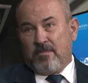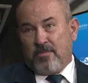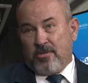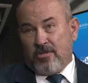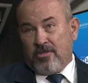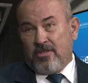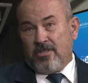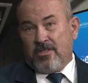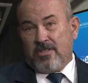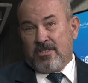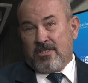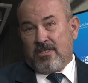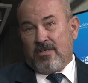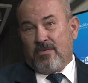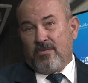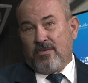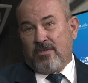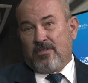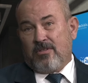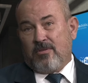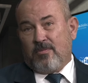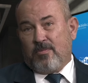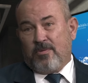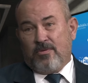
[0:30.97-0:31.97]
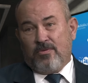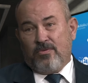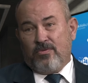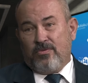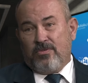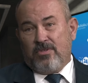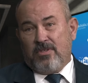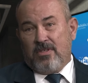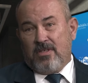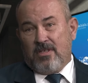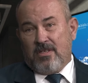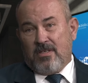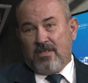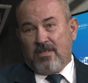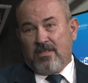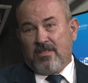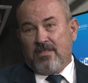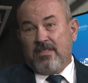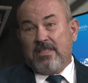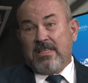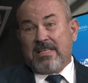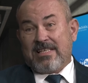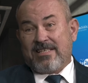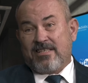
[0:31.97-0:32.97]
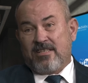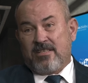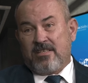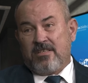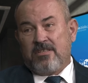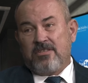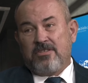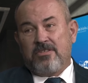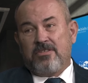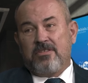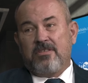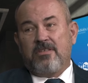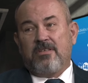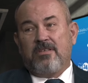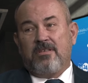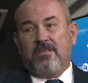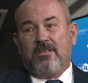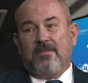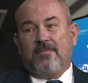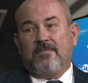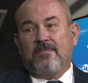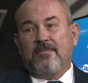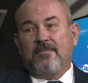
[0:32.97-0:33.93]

poniedziałek do południa na szczęście nie.